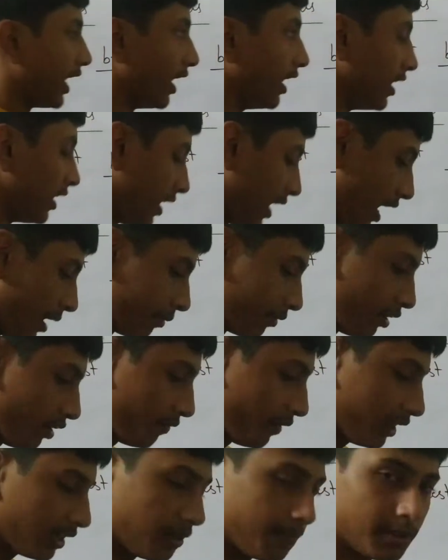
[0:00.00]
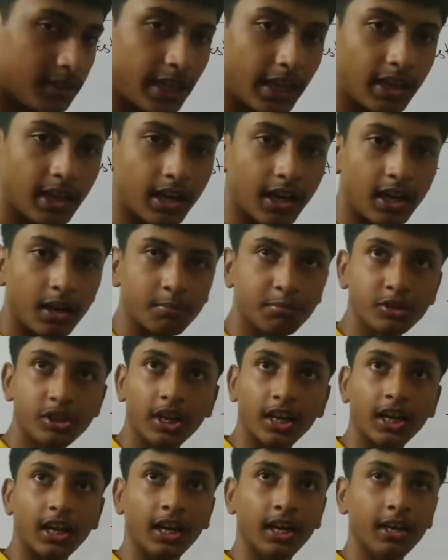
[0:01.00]
आपको ये फैक्ट्री में जाइएगा पूछेगा
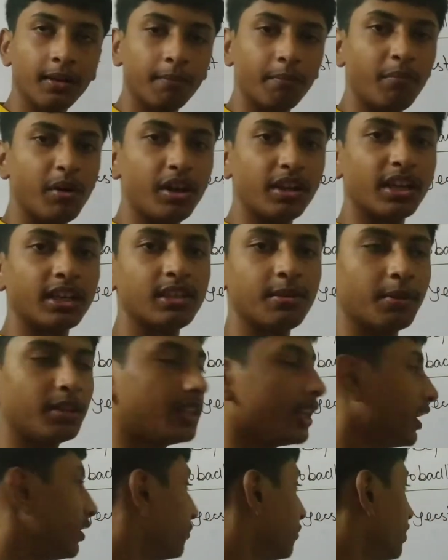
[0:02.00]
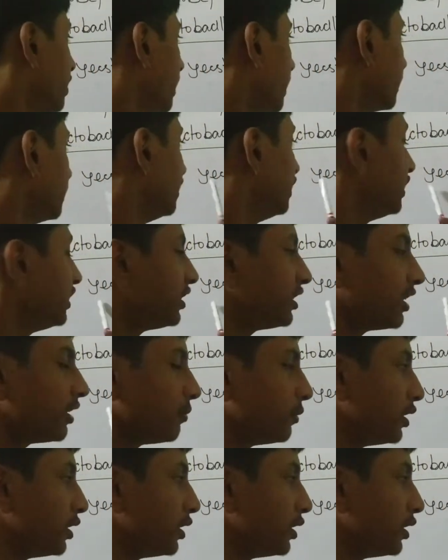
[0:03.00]
ब्रेड कैसे बनता है बोलेगा यीस्ट की मदद से